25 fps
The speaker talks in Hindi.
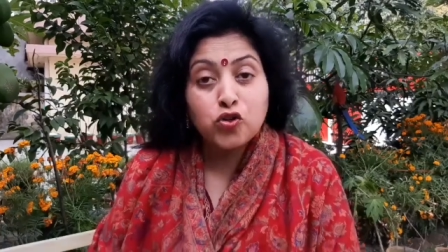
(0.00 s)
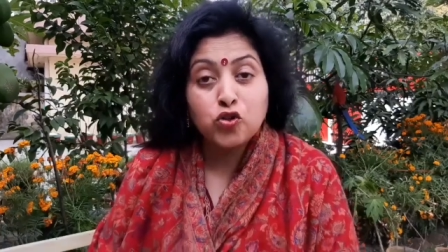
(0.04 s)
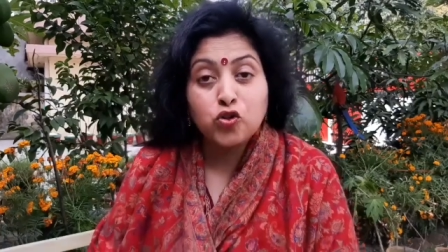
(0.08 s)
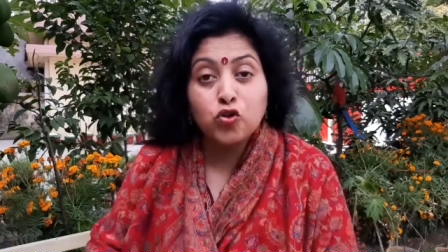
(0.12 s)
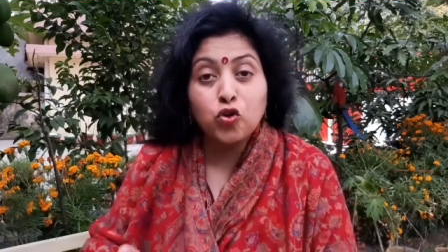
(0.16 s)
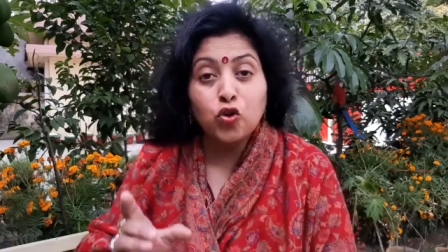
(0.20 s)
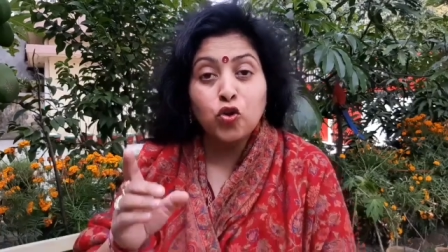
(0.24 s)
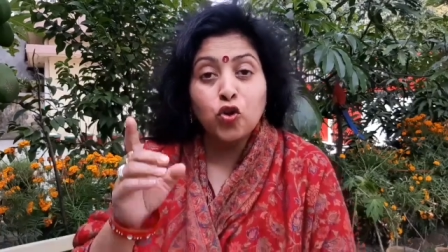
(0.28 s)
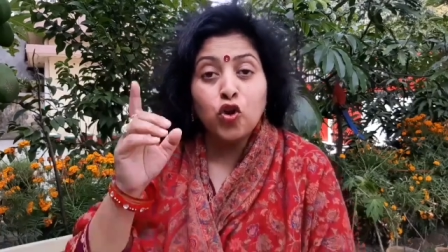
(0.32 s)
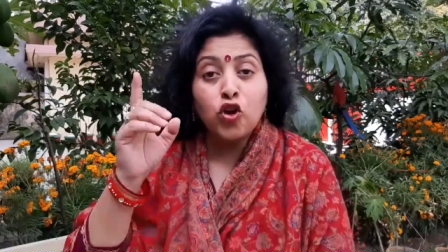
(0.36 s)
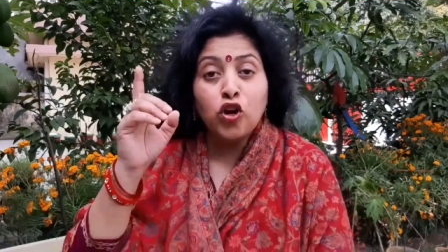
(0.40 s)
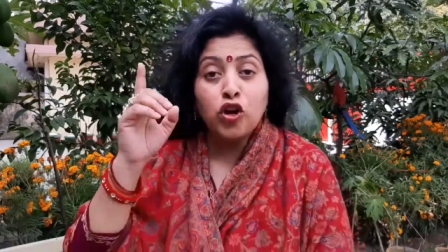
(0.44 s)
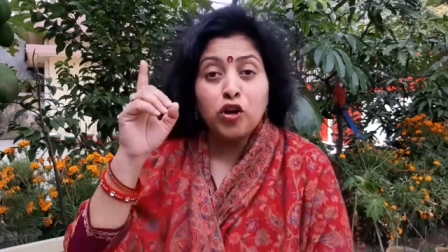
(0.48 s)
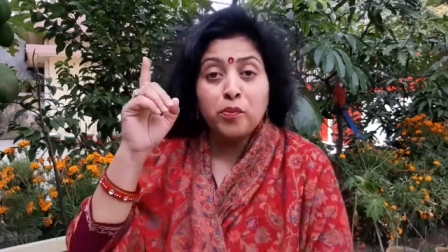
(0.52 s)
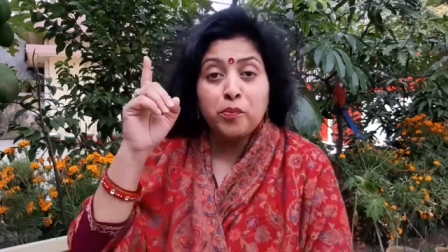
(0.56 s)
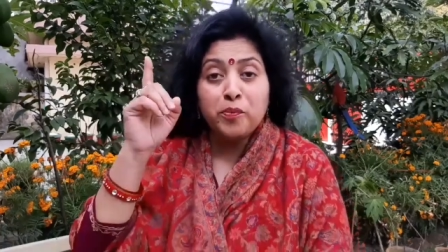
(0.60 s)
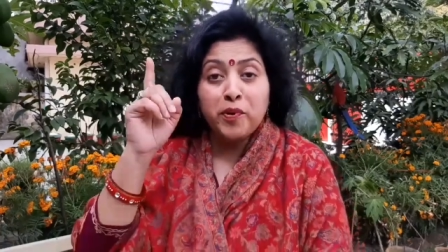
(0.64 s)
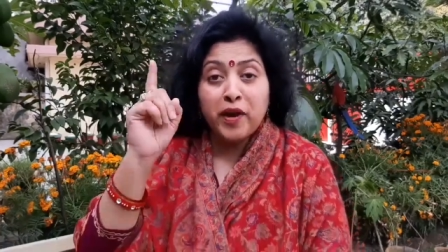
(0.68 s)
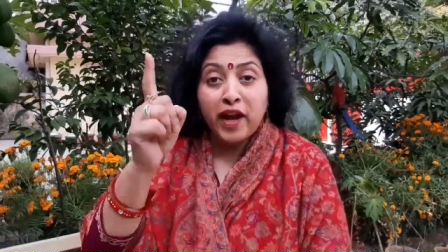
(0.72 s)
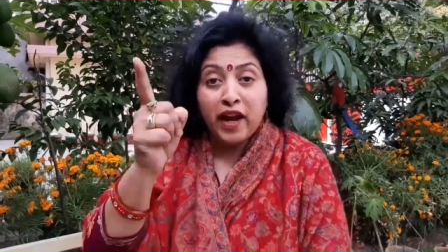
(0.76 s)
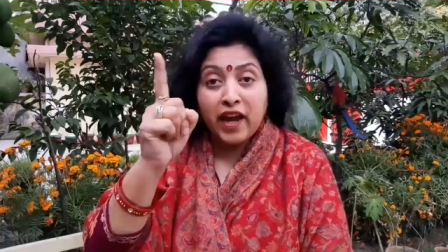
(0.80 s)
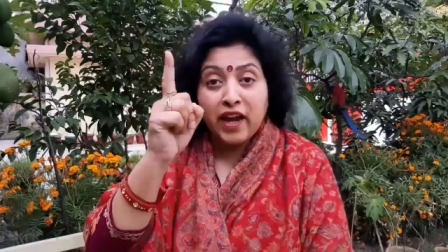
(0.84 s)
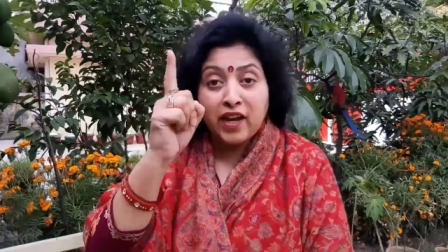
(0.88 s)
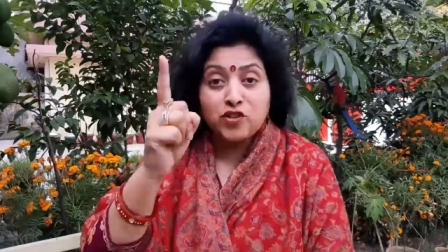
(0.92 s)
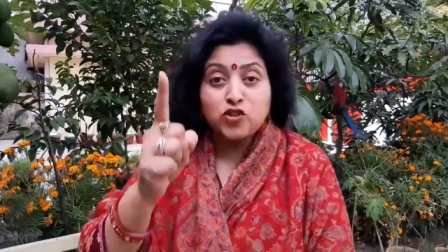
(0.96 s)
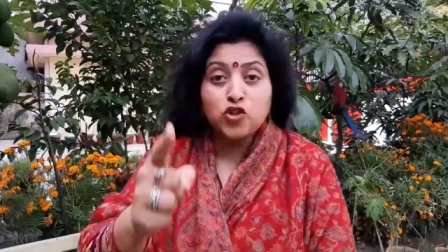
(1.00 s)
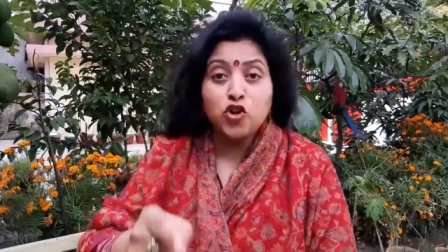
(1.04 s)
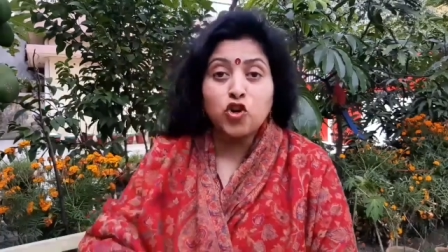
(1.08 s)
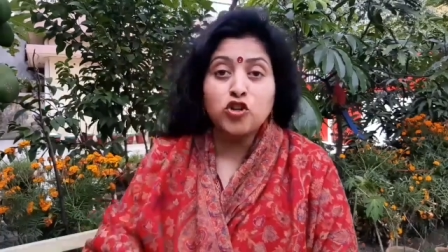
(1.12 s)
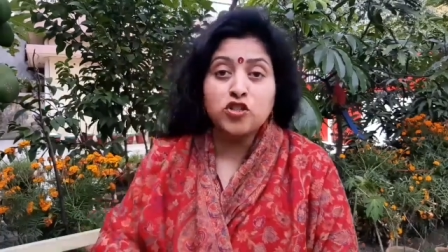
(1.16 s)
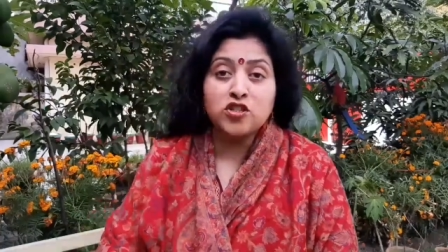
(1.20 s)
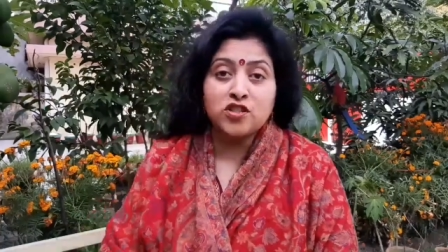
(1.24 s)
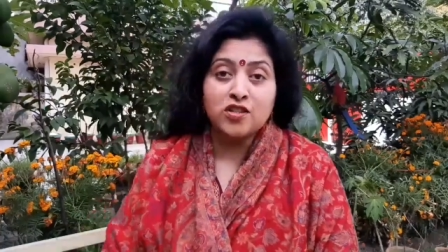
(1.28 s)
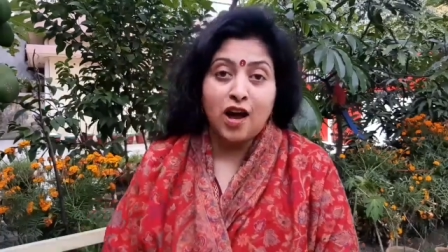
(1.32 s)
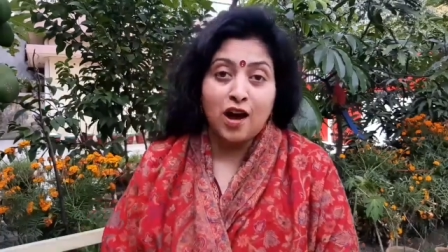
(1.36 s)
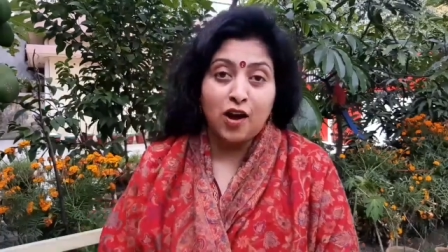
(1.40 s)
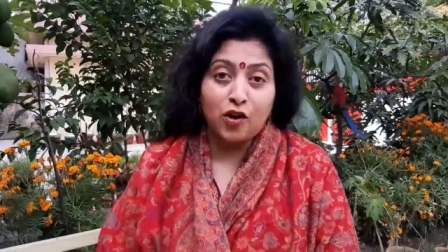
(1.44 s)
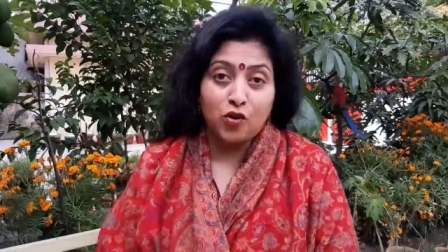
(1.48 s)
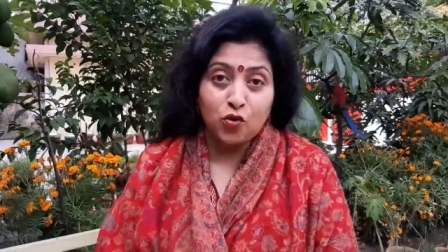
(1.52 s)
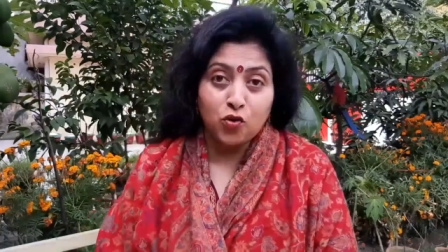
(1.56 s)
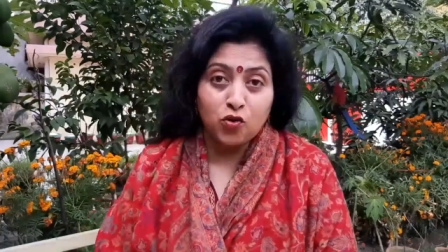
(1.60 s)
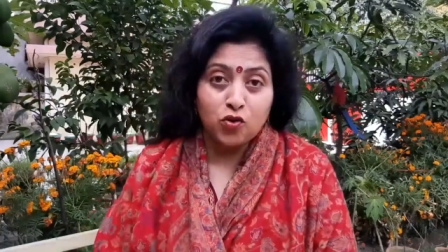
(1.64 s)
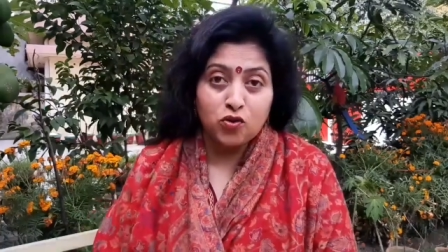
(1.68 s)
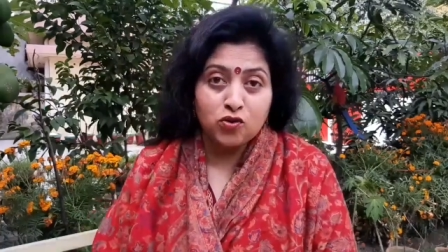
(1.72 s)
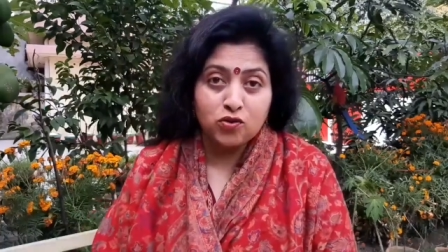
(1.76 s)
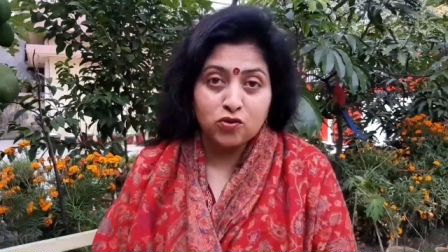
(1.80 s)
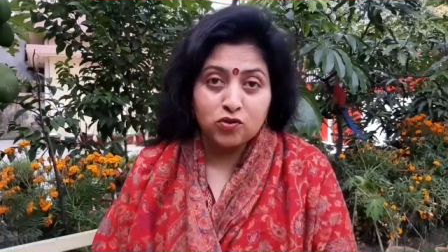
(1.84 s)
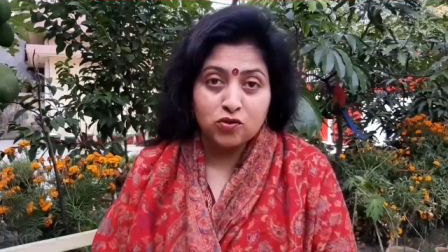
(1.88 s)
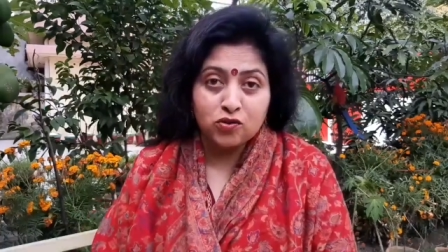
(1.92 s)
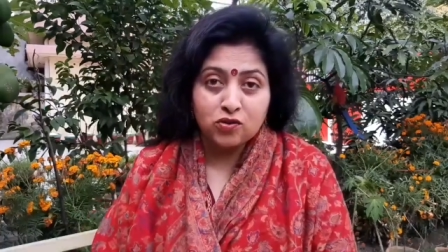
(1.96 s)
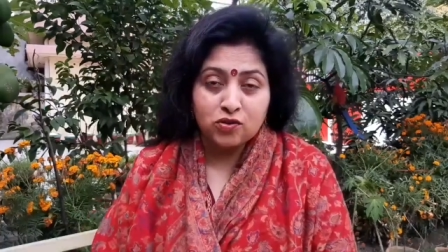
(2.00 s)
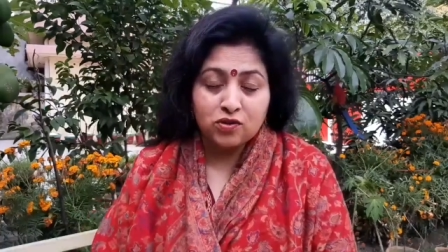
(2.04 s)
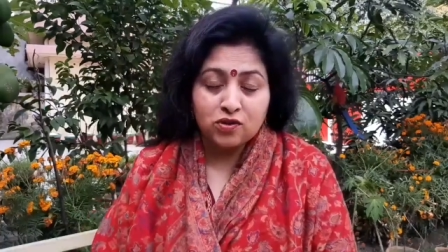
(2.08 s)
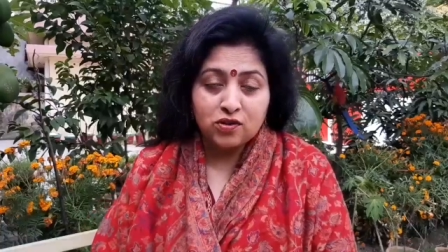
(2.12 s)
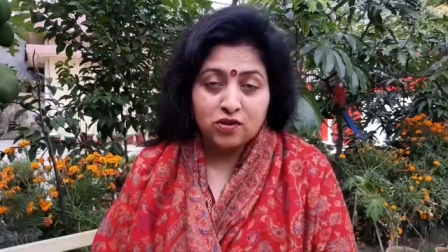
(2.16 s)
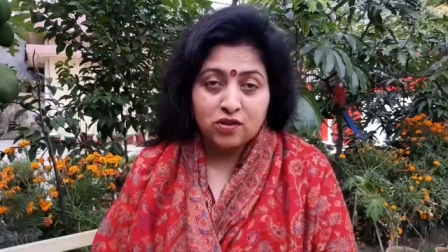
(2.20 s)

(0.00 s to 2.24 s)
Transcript: स्कूल भेजो सारों को